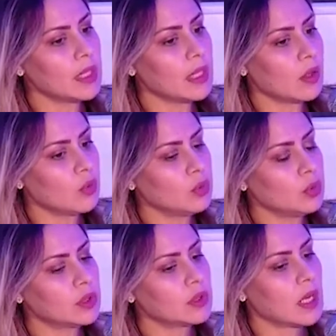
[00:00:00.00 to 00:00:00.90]
la
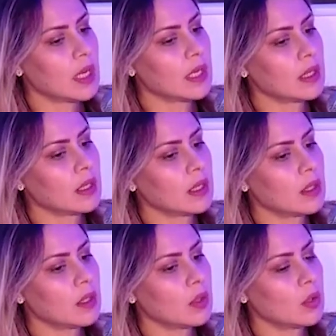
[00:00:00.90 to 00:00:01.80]
route
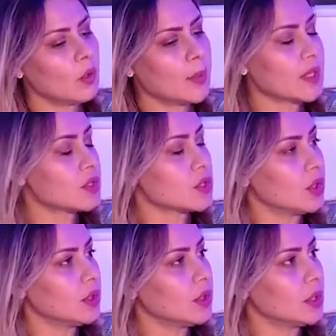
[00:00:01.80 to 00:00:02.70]
aux
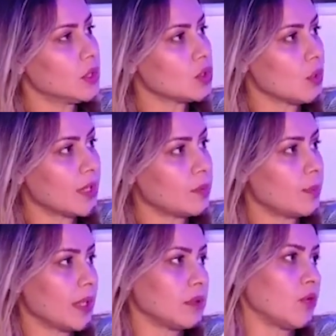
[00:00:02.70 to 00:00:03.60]
personnes qui ne sont pas
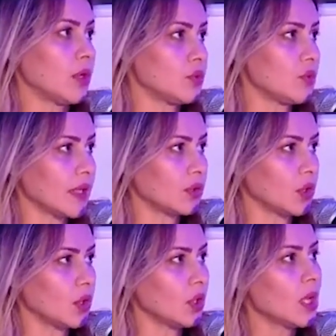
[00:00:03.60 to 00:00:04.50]
parfois du
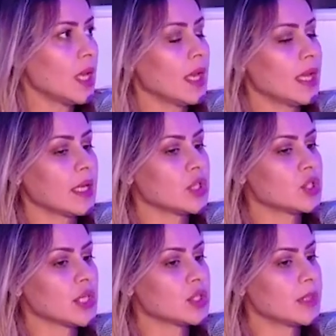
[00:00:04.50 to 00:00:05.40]
secteur et qui
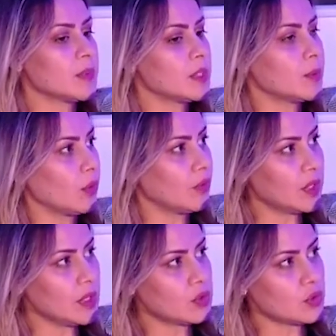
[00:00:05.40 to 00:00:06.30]
cherchent les petits
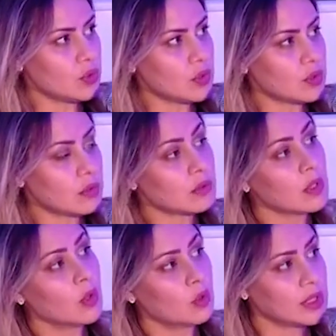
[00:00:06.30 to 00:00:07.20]
profits juste
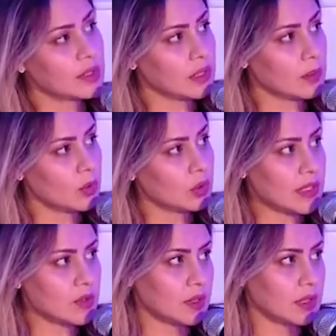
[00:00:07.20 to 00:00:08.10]
au détriment
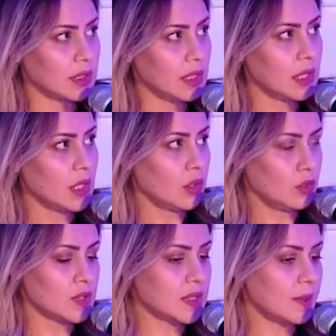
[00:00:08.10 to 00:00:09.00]
de la santé
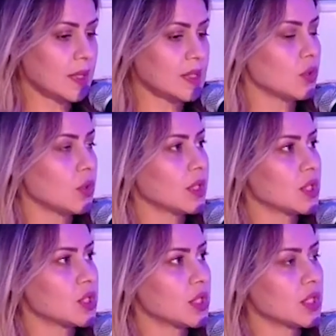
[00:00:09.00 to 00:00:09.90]
de ces patients
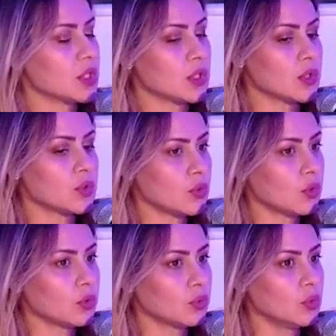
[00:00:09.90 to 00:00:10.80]
qui cherchent
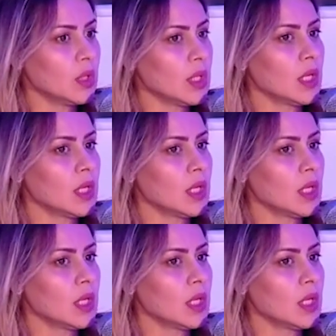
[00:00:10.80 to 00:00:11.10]
surtout,